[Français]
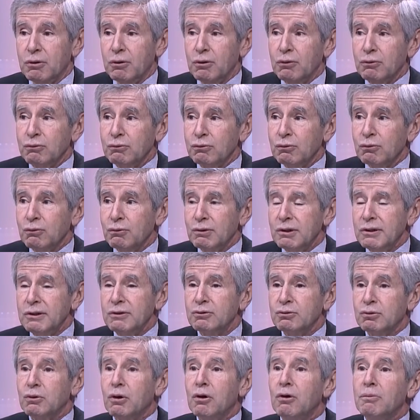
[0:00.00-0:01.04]
Quand on lit
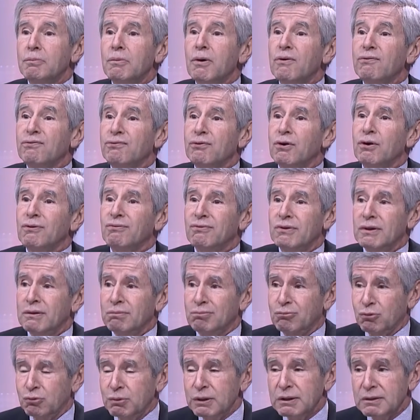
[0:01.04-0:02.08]
ce roman fleuve des
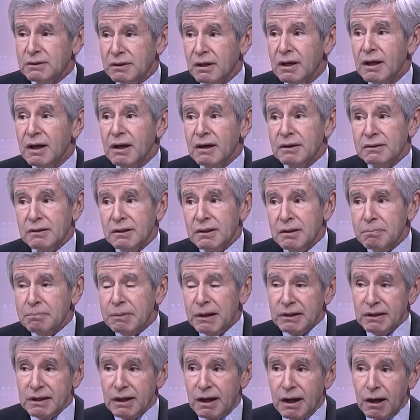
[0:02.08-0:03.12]
tweets, ce n'est pas
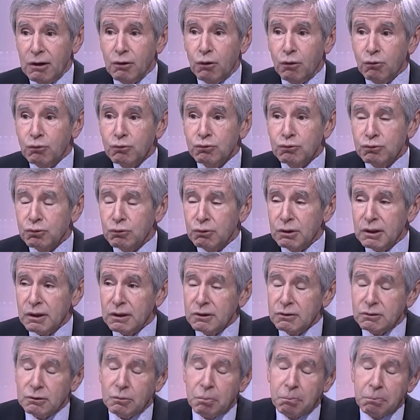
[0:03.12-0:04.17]
le cas. Alors où sont les
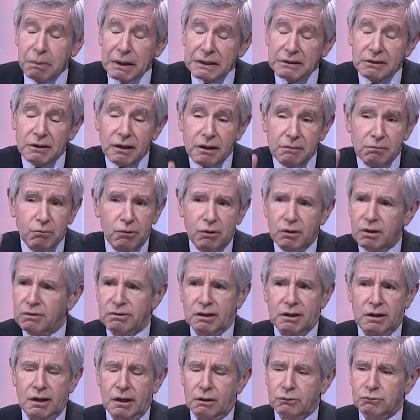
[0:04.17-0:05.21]
risques Pas tellement
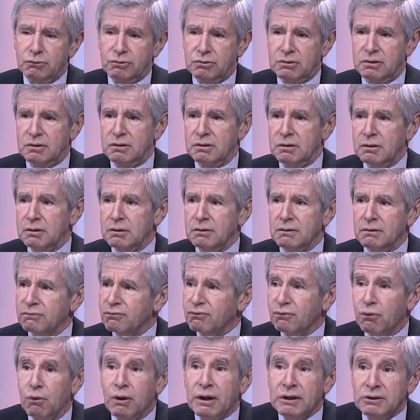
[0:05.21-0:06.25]
avec la Russie,
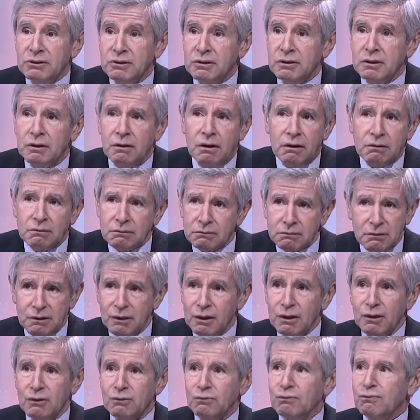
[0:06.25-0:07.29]
froid deal,
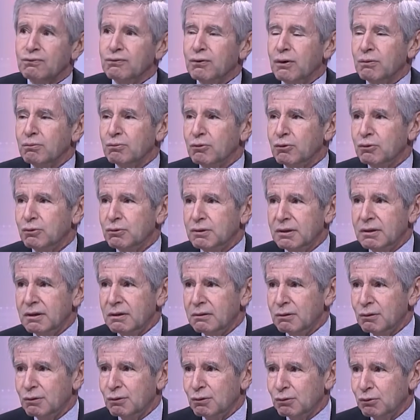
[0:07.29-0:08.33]
une forme de
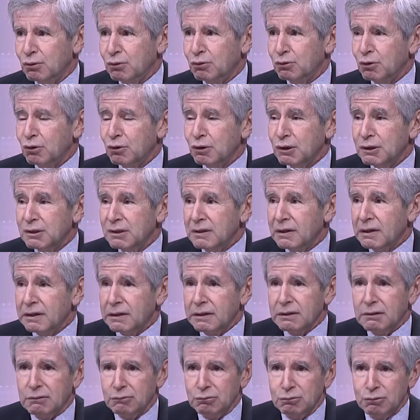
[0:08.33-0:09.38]
deal
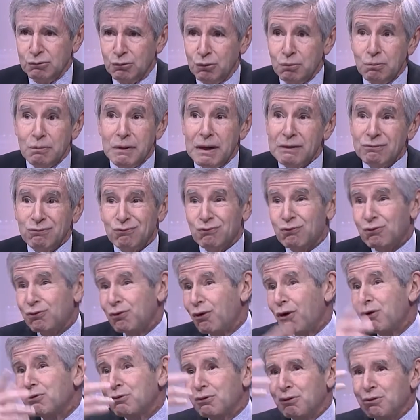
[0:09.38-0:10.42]
d'autoritaire ou de
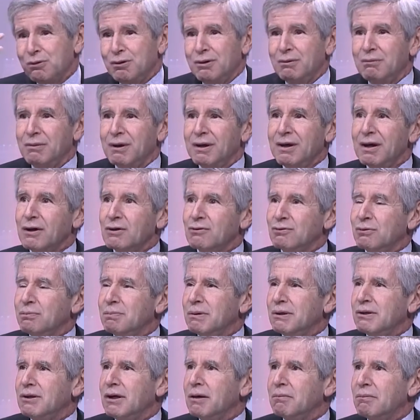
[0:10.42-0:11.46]
mafieux, entre guillemets. Je ne veux
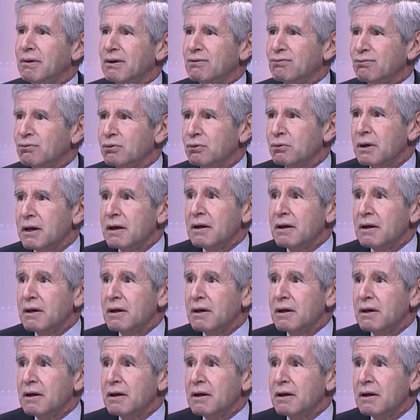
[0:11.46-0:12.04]
pas dire mafieux.